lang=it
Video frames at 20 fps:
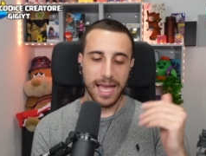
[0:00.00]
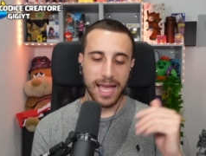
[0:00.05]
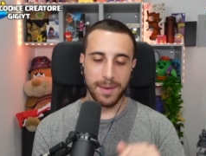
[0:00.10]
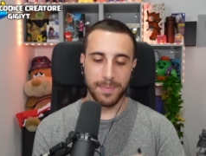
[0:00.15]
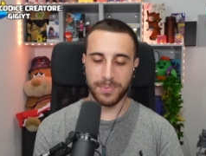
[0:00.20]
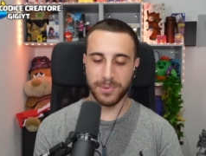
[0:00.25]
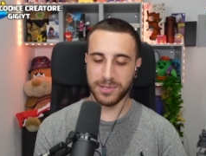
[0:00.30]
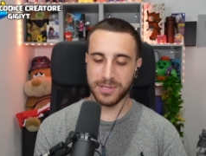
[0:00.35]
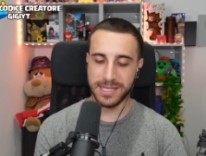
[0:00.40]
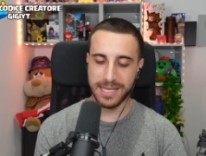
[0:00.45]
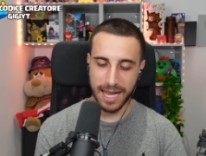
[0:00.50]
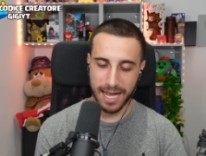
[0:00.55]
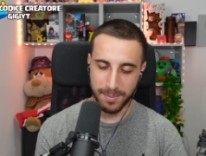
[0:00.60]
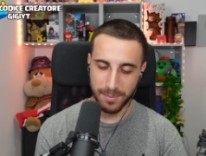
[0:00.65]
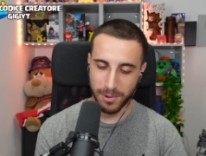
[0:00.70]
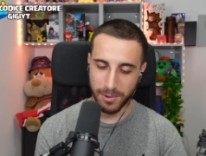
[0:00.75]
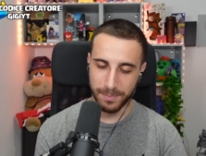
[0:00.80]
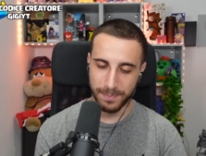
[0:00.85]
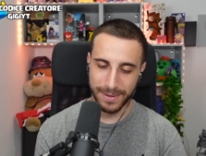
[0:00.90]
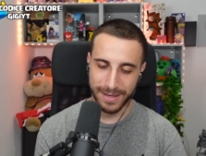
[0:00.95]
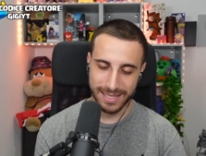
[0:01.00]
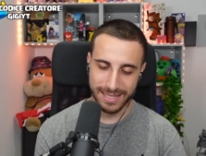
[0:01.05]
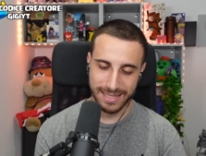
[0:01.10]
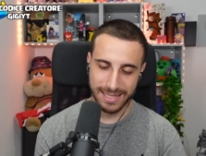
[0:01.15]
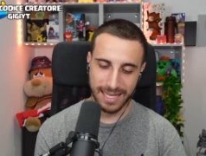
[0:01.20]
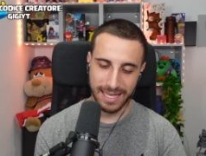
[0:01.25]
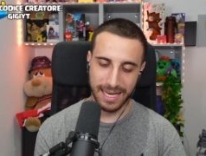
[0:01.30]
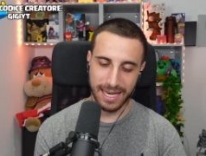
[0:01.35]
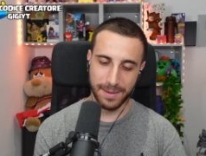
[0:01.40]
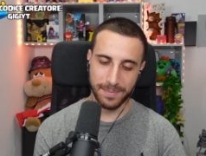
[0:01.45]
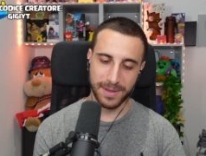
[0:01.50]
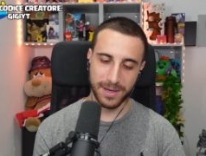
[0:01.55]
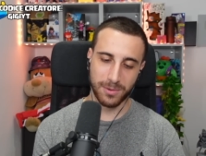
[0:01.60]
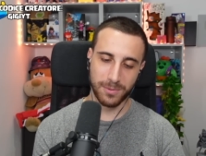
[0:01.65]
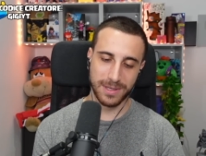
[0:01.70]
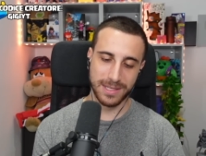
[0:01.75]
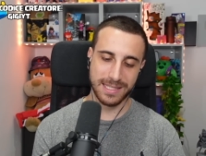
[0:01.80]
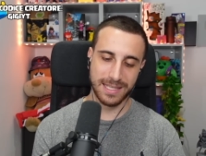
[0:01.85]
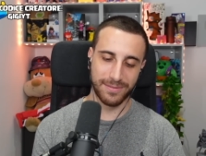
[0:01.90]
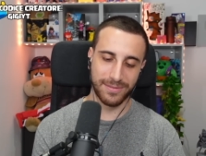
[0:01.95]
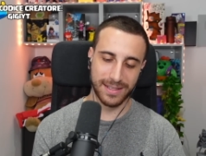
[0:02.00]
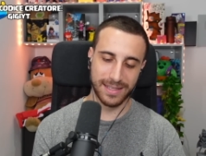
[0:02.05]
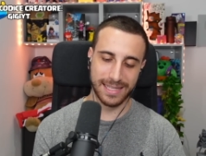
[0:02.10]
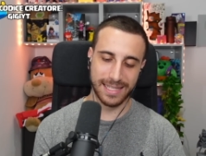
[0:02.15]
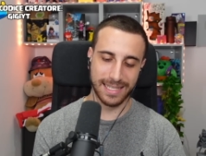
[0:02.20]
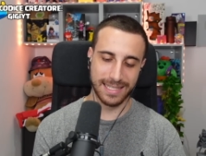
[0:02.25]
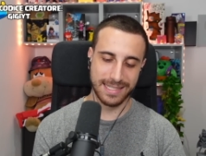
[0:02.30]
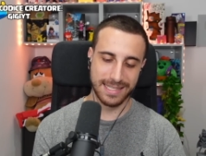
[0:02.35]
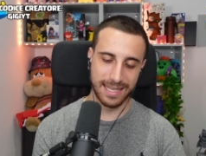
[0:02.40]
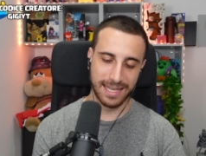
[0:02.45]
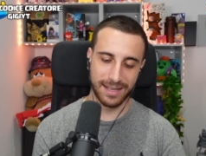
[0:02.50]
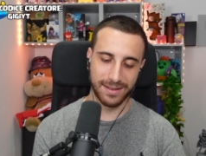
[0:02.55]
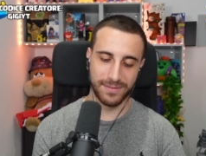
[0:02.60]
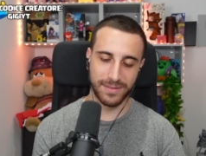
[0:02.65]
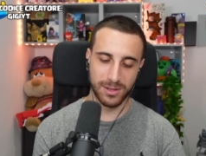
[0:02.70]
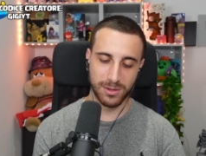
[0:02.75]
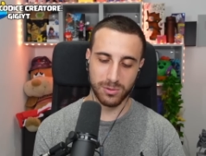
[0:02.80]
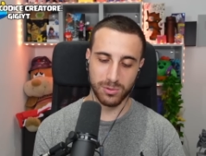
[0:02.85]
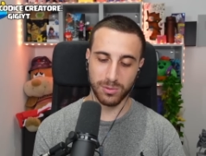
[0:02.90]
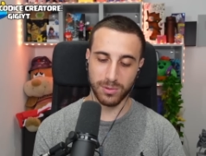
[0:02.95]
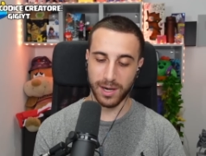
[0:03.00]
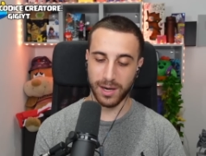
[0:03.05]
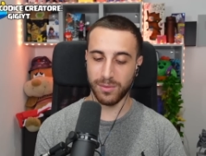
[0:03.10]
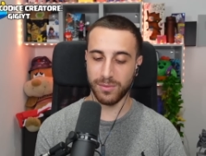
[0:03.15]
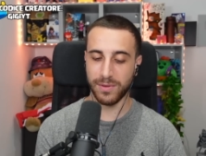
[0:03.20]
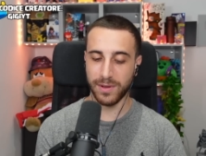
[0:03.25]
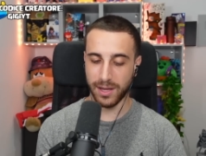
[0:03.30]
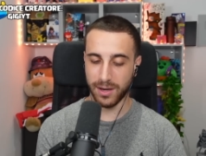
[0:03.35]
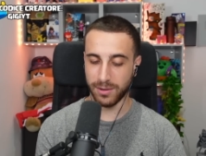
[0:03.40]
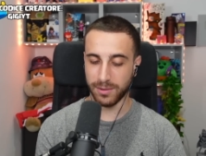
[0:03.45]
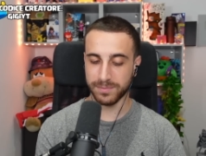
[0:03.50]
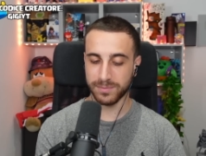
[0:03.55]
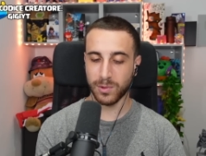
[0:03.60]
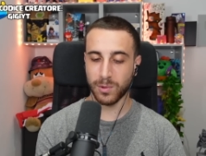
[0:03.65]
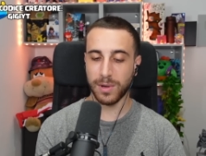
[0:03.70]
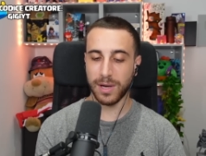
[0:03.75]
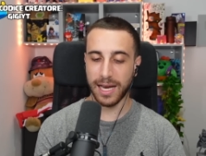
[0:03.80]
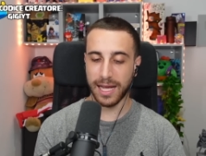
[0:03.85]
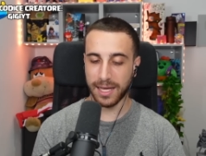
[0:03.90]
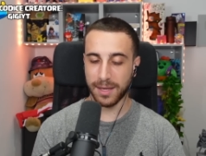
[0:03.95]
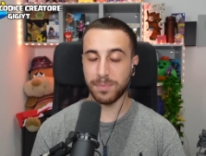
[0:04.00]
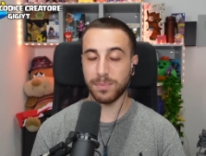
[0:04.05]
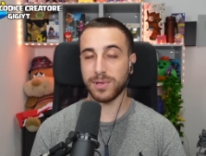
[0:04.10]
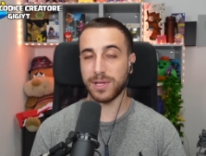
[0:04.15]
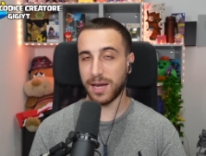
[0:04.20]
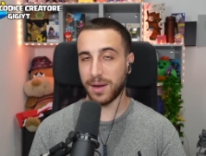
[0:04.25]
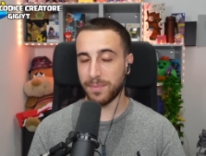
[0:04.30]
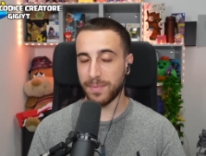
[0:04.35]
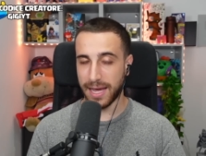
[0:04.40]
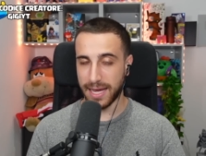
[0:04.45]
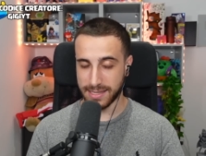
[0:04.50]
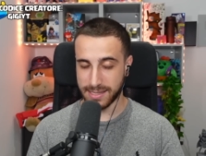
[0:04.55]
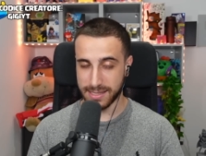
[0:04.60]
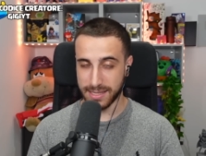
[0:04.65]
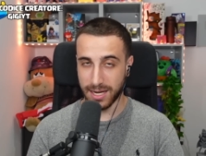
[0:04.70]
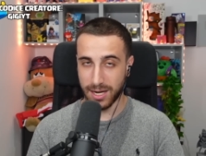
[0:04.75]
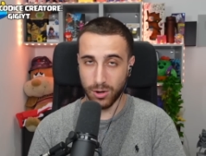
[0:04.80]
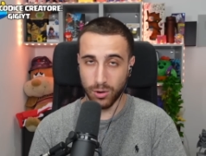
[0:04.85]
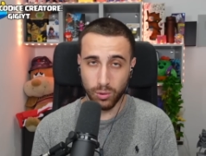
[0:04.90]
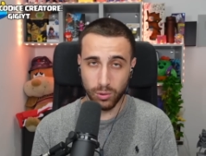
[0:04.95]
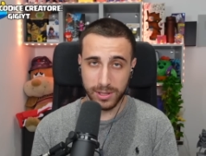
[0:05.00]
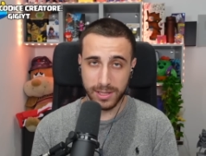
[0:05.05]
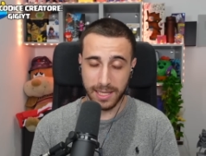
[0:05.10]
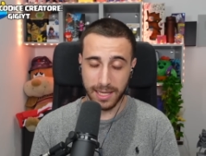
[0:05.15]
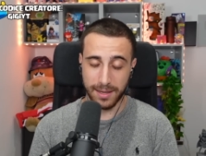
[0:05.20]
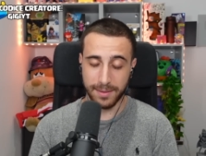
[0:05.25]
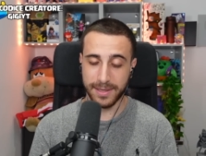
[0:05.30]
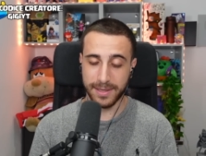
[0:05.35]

e possiamo partire per questa fantastica avventura, ovvero quella che potrebbe essere l'ultima